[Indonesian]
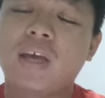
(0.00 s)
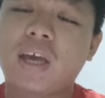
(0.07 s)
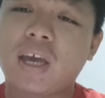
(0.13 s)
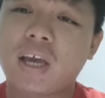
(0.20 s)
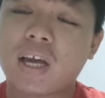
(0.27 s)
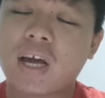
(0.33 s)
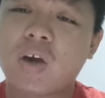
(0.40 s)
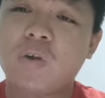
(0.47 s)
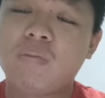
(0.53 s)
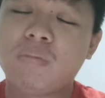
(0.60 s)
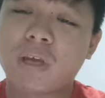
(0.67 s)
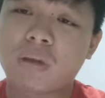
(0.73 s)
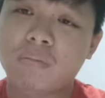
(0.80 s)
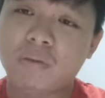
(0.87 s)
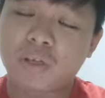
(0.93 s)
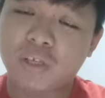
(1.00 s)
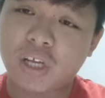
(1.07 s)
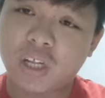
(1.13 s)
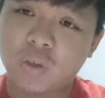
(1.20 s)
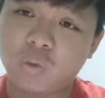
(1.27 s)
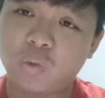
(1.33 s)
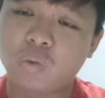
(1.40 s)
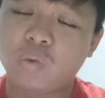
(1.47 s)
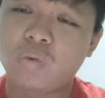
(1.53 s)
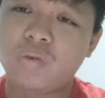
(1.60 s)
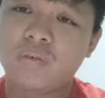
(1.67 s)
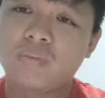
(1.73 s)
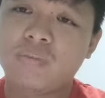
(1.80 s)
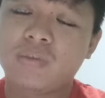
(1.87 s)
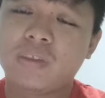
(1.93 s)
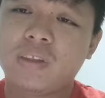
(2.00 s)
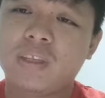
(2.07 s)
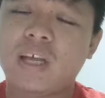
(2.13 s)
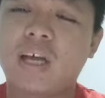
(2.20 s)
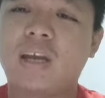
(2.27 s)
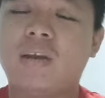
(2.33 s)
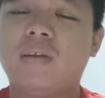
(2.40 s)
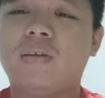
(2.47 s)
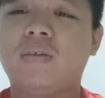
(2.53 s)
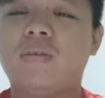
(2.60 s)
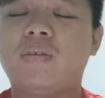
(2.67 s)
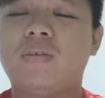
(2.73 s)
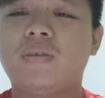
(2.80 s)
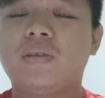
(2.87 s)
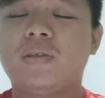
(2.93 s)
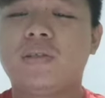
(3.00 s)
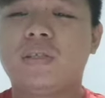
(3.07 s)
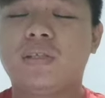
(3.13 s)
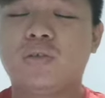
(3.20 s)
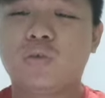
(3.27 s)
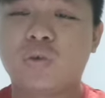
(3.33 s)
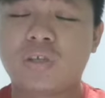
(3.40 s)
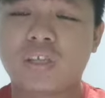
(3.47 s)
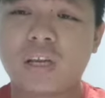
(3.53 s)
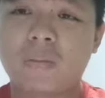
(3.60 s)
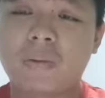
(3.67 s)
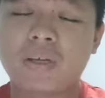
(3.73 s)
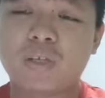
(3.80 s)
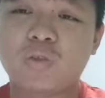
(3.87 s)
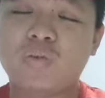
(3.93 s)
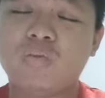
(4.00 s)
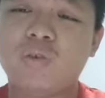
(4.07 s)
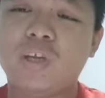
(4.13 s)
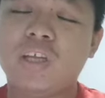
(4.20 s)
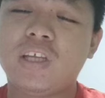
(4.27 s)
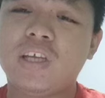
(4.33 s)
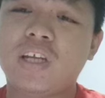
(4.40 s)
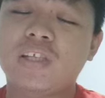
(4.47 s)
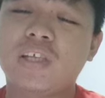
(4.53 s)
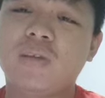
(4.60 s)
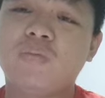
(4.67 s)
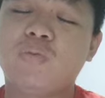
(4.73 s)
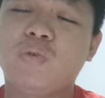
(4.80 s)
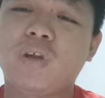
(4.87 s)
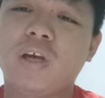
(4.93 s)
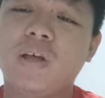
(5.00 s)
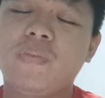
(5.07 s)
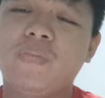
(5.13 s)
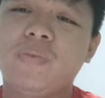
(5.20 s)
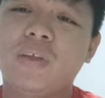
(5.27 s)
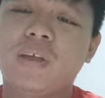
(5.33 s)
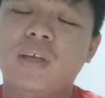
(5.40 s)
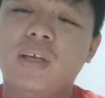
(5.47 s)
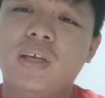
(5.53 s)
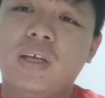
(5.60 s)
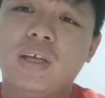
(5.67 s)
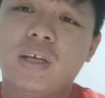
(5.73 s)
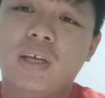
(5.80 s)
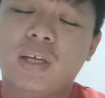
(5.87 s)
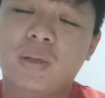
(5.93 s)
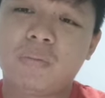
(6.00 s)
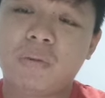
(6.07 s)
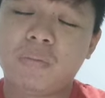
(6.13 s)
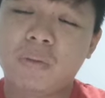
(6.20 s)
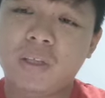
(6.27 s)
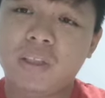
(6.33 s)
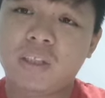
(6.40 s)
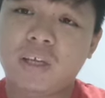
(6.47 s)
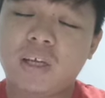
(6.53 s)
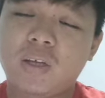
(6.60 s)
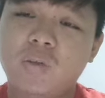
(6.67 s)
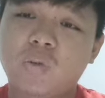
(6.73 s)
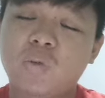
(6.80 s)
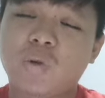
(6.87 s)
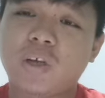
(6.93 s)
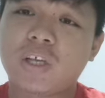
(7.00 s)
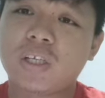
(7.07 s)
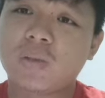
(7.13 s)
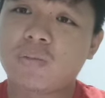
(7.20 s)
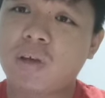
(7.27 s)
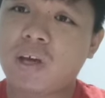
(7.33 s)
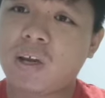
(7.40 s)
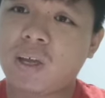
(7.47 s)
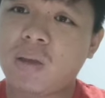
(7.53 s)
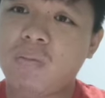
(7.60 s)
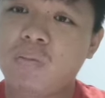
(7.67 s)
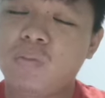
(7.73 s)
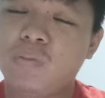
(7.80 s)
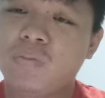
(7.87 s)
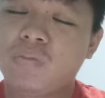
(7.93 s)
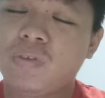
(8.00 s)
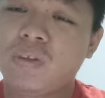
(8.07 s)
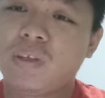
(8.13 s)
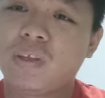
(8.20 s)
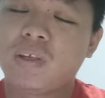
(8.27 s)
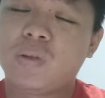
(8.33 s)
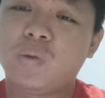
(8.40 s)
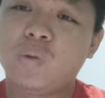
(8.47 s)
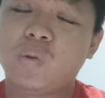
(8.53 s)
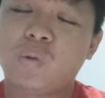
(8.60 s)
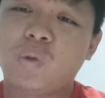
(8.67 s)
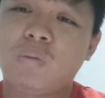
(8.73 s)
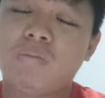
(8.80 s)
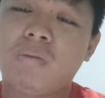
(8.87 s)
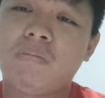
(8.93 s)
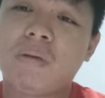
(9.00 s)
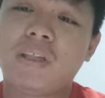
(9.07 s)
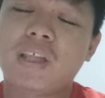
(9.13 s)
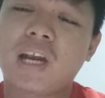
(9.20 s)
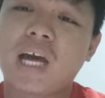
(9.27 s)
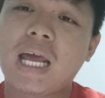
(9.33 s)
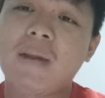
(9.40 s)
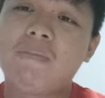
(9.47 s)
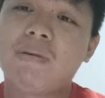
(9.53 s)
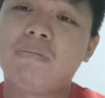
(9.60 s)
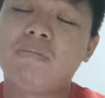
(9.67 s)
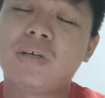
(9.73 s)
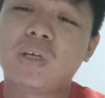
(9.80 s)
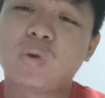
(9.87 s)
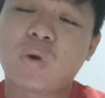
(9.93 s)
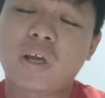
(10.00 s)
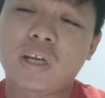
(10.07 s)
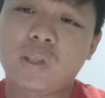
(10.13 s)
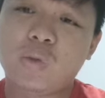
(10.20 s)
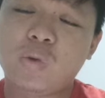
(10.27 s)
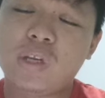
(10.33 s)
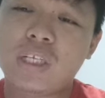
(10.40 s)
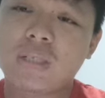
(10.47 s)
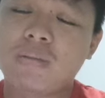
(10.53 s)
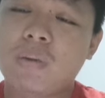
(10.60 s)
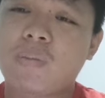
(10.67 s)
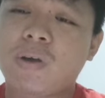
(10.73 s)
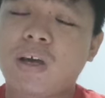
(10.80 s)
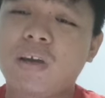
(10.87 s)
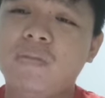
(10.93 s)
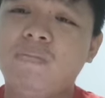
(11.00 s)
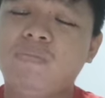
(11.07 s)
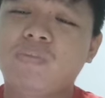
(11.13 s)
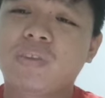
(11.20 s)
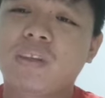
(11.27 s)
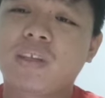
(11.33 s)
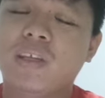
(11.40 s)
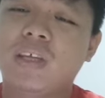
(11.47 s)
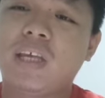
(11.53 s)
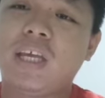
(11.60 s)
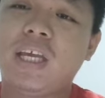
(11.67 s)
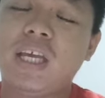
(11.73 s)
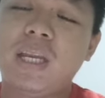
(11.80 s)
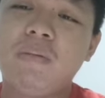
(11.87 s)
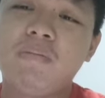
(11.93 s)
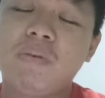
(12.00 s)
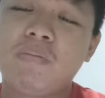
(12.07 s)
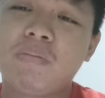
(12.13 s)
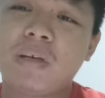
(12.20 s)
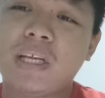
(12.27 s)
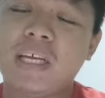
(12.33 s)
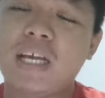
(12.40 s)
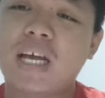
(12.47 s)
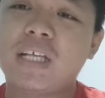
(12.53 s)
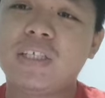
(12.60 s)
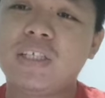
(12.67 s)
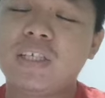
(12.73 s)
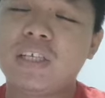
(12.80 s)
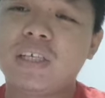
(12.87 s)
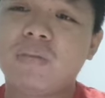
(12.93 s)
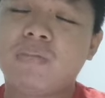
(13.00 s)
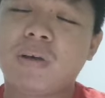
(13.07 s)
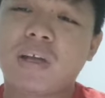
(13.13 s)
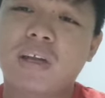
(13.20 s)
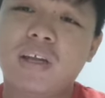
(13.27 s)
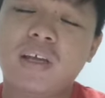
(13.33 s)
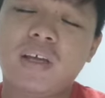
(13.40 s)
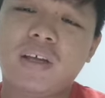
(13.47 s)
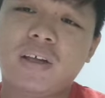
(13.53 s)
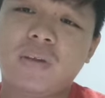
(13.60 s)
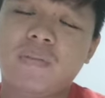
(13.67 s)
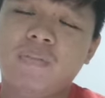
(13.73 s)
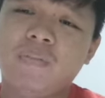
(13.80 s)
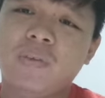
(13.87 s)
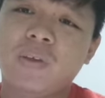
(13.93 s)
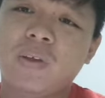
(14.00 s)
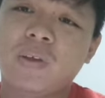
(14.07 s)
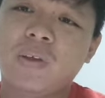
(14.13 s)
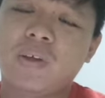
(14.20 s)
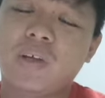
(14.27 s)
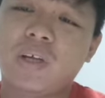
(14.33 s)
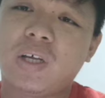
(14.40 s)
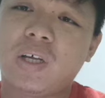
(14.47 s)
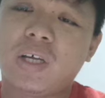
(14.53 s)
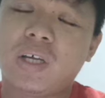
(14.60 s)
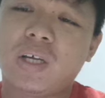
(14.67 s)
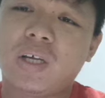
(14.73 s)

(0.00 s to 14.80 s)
account bank bersatu. Dan sejurus selepas itu Muhyiddin Yassin pula e, meminta untuk SPRM untuk membatalkan pembekuan itu disebabkan ingin memberi gaji kepada e,